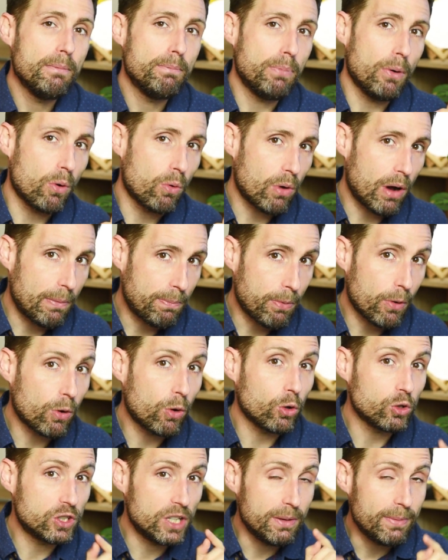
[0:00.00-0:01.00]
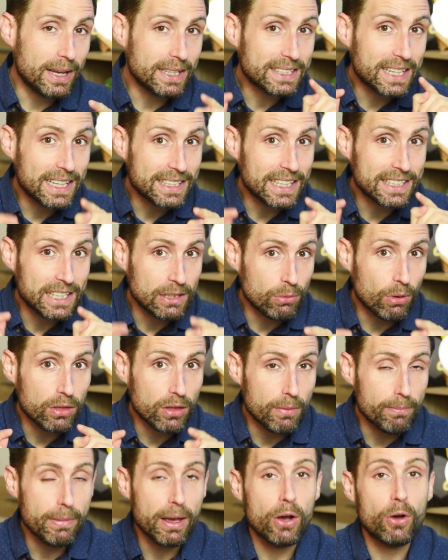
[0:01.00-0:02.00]
Poco a poco, si ves que esa
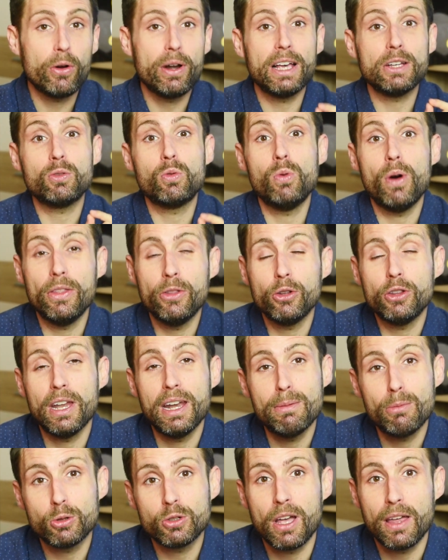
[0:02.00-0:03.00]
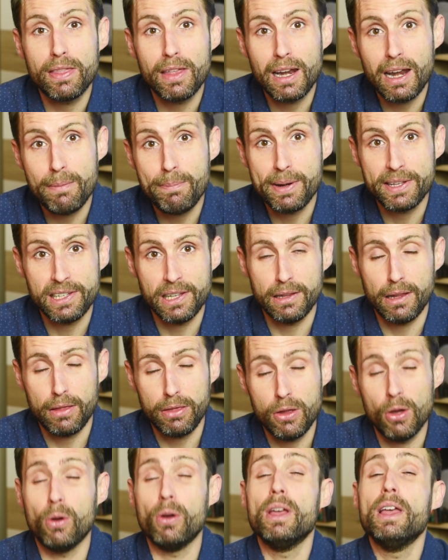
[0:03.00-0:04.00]
situación mejora, es cuando tenemos que hacer la
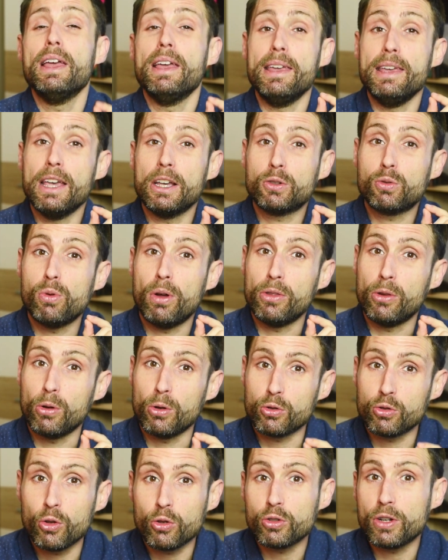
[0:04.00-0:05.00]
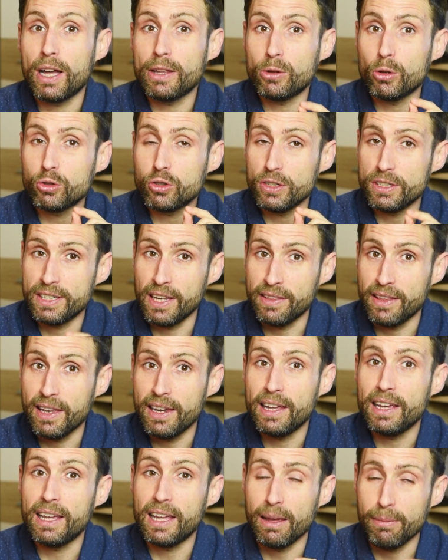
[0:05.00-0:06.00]
presentación y es cuando los dos gatos se
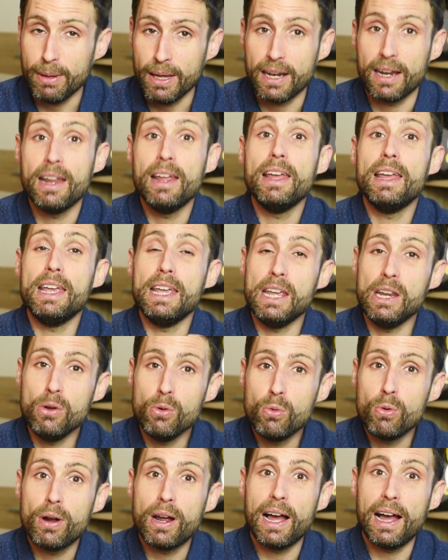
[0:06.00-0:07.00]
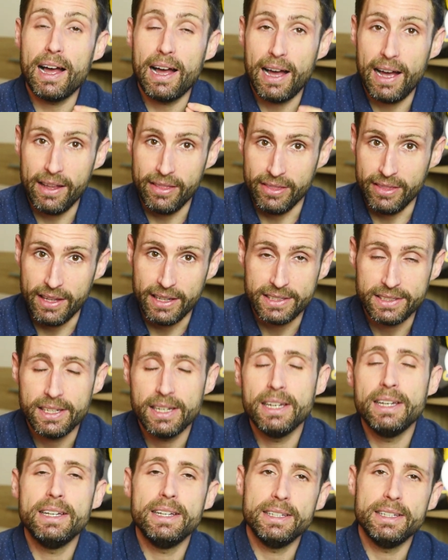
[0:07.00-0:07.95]
tienen que ver y nunca antes.